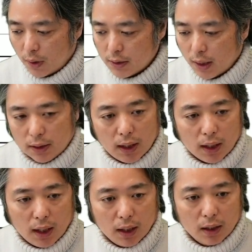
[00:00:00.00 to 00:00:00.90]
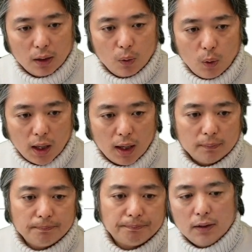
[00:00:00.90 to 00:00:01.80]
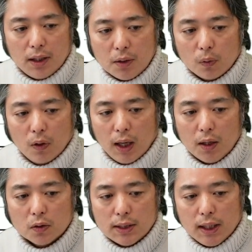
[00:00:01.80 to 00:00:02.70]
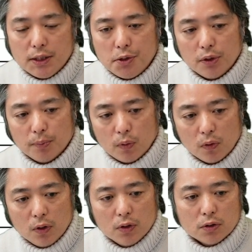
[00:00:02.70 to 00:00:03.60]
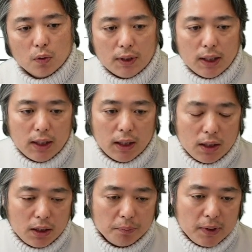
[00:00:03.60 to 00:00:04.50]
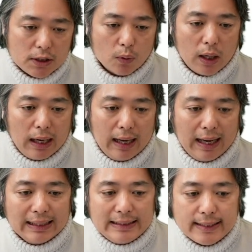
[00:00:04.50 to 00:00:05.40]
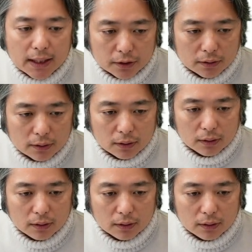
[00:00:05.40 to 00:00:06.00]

溶かされた歯は、他の歯の材質よりも相対的に密度が小さく